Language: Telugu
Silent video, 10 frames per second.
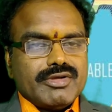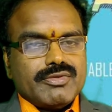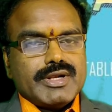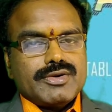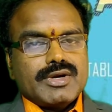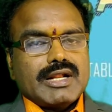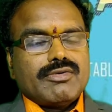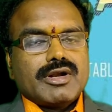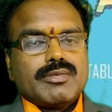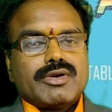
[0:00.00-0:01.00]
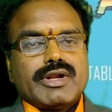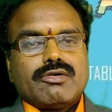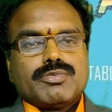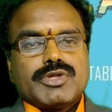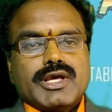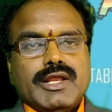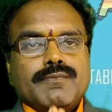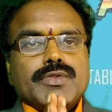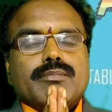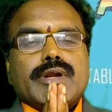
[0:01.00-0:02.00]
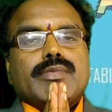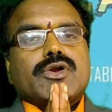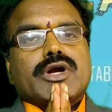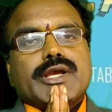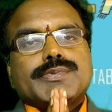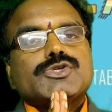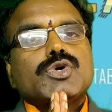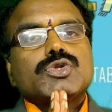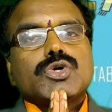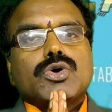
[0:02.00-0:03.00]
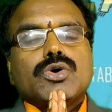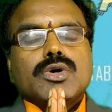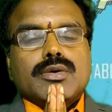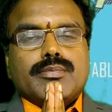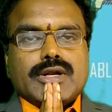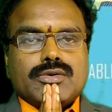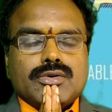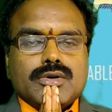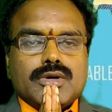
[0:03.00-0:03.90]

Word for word: ఈ విధమైనటువంటి అలవాట్లు మనం డెవలప్ చేయాలి మరి మరొక ఎపిసోడ్తో మనం